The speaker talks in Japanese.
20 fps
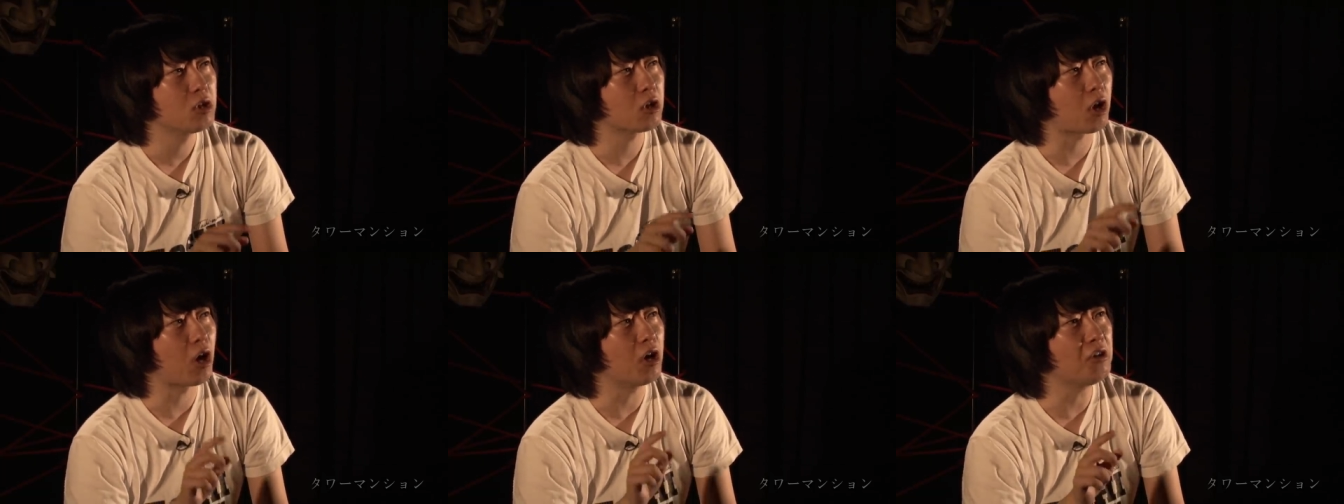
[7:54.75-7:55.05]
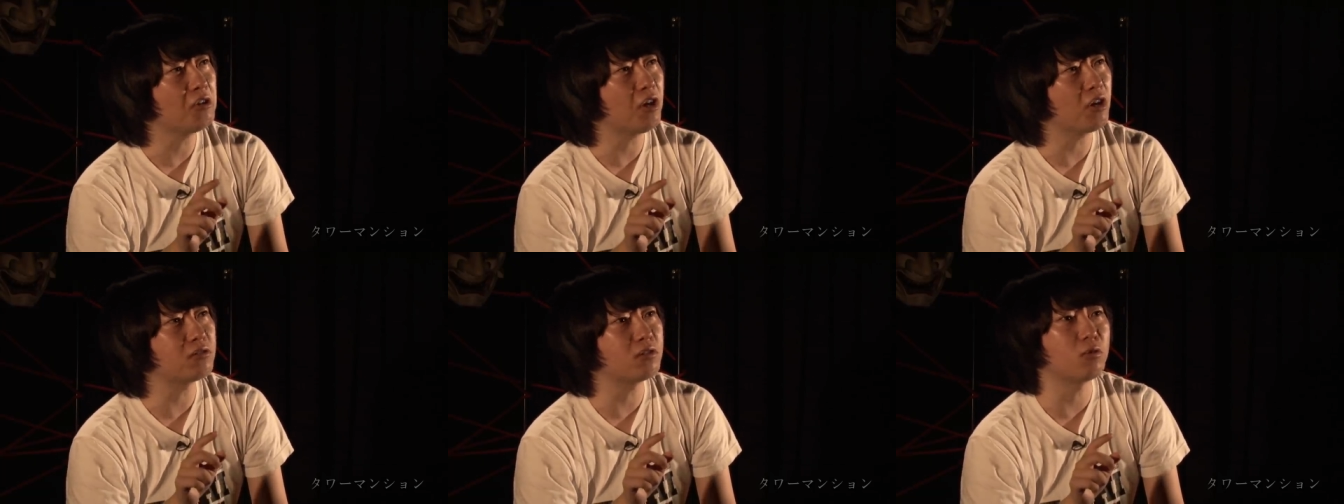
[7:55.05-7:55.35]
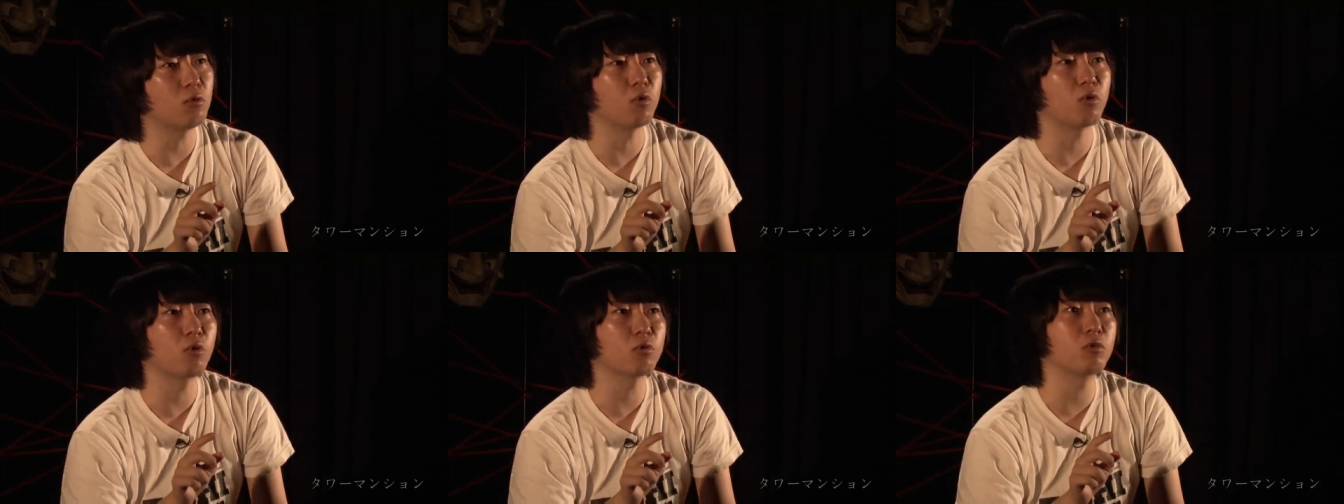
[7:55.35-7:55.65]
解
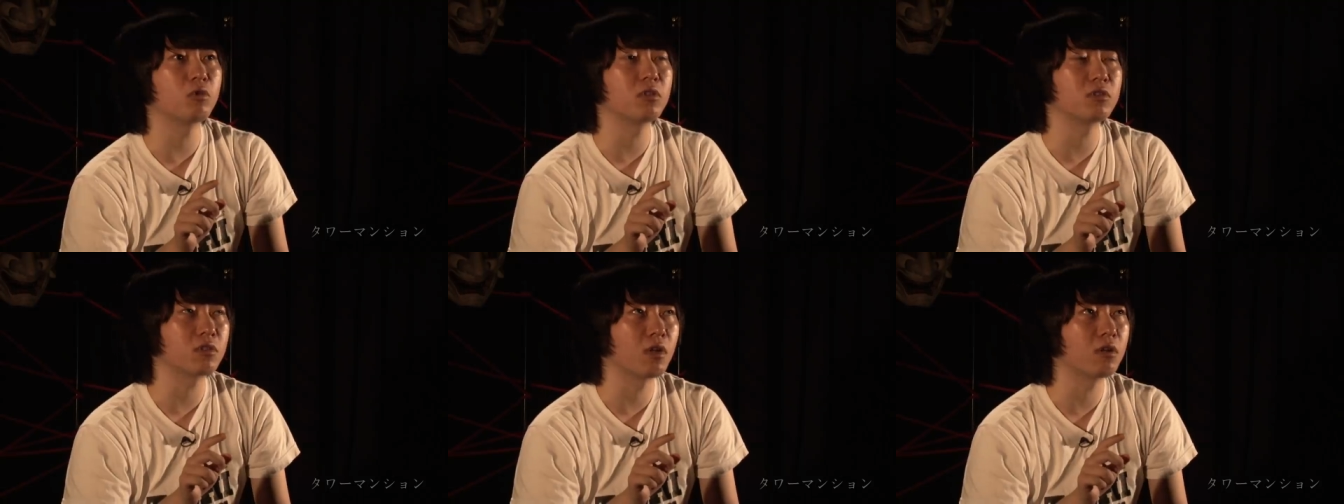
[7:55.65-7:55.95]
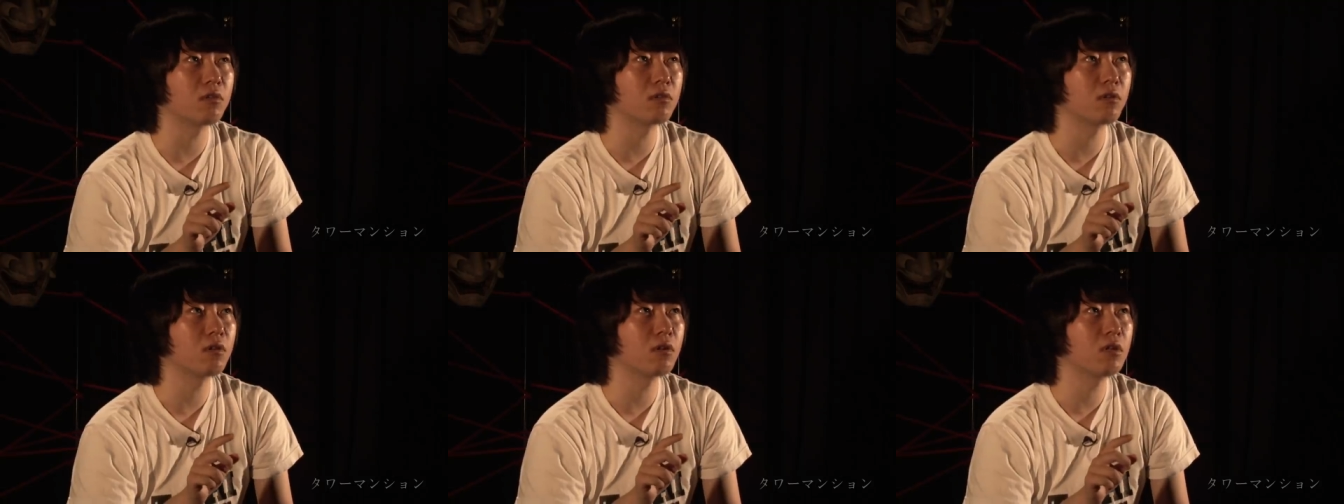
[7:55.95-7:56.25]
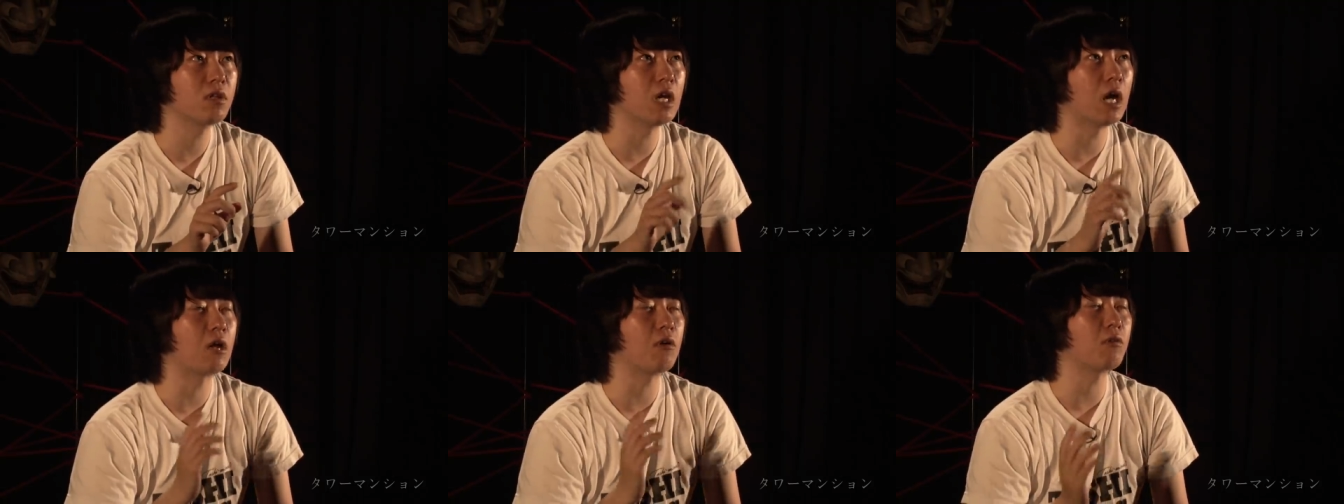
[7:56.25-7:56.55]
決ってどういうことですか、
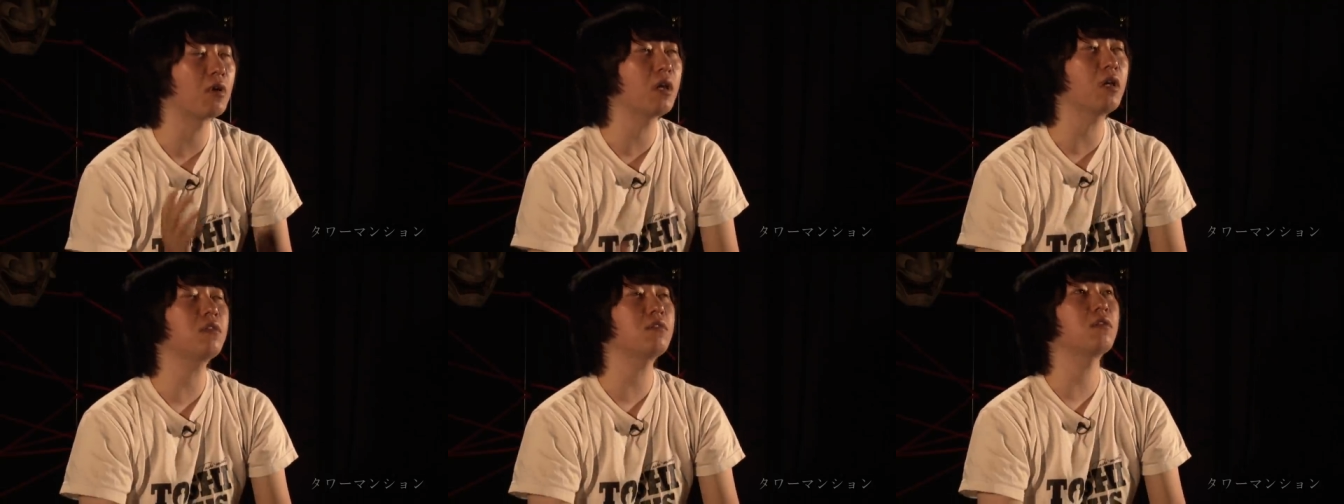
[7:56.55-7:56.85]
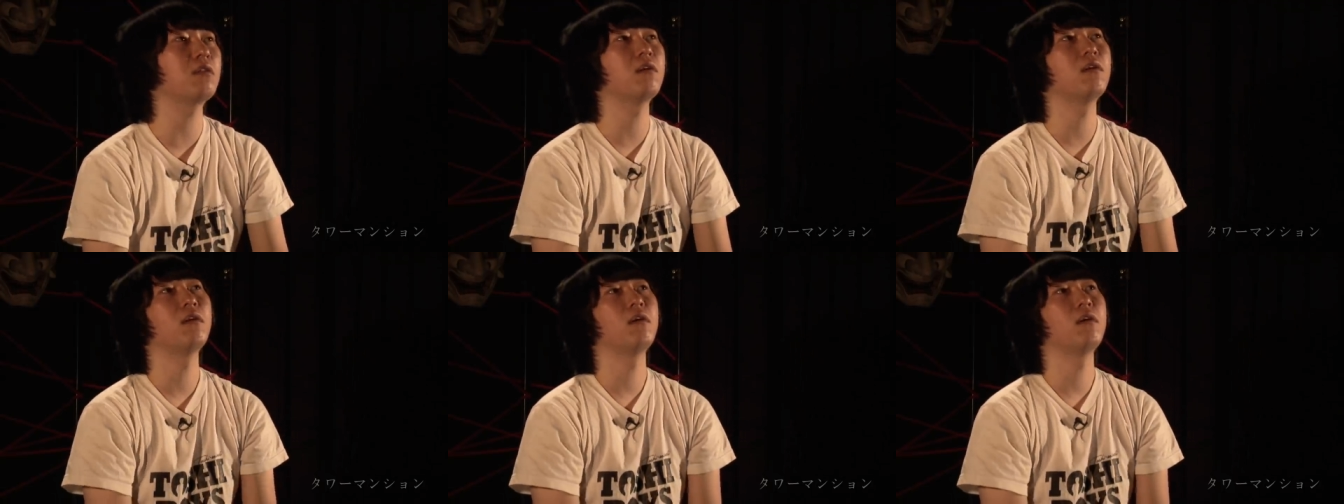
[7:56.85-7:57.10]
いやあのね